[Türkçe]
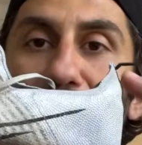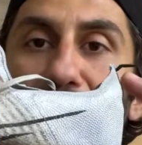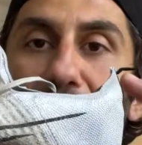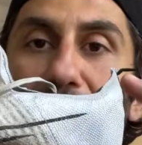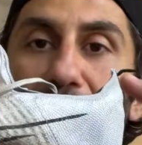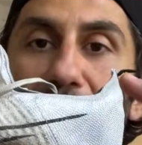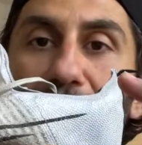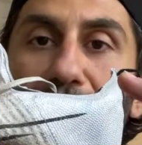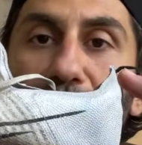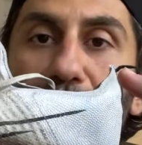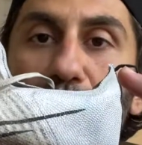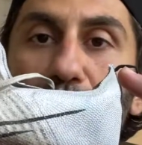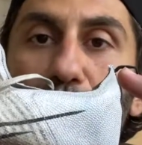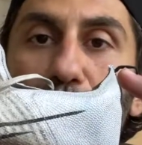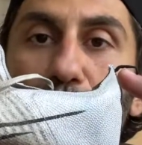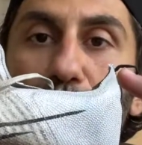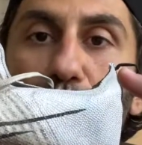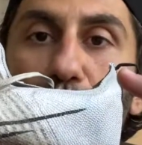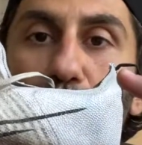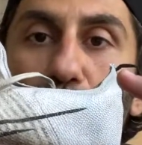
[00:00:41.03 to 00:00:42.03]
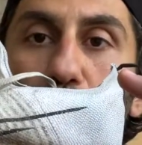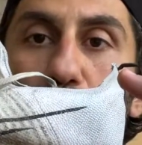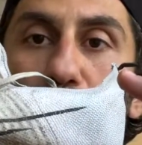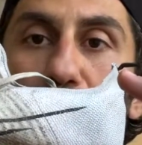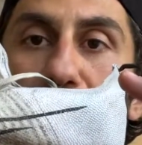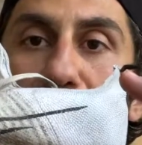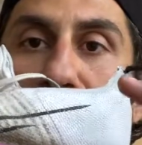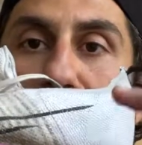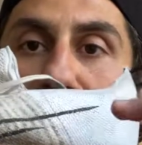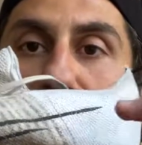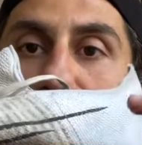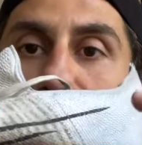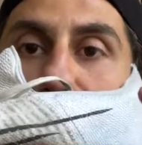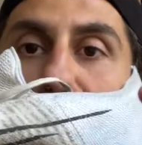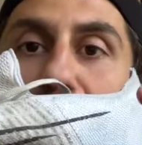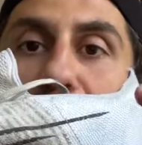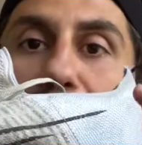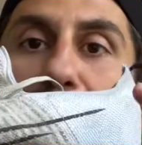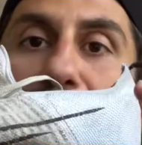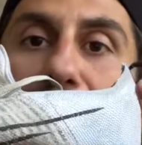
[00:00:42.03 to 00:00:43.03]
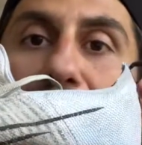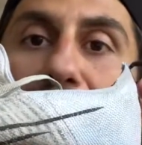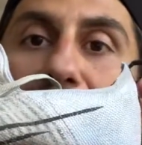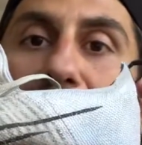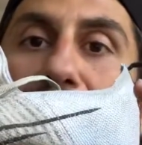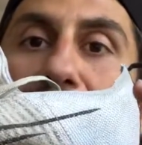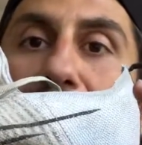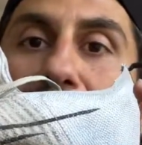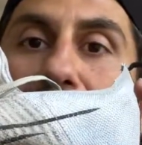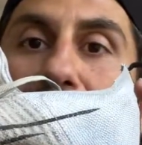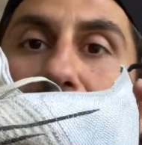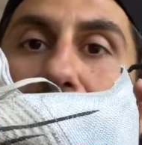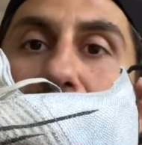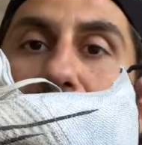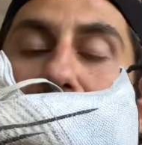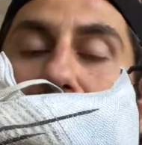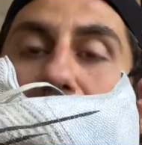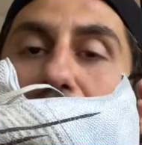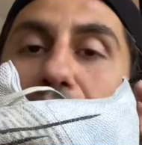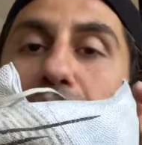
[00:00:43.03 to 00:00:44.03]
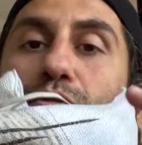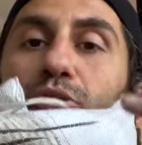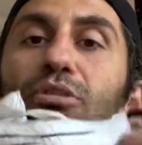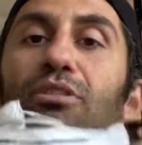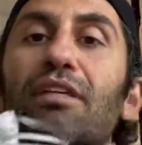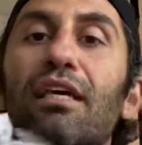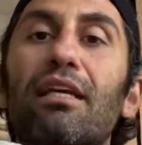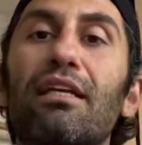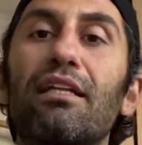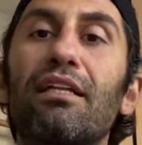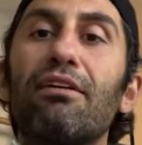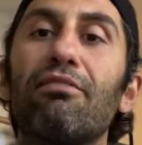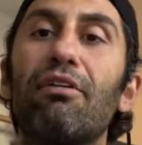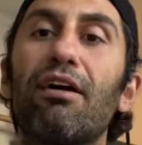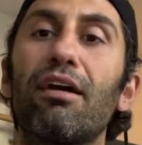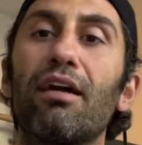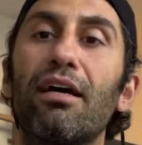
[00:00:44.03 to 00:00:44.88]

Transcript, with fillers: Yaklaşık şöyle bir 4 santimlik bir e, yerden yüksekliği var.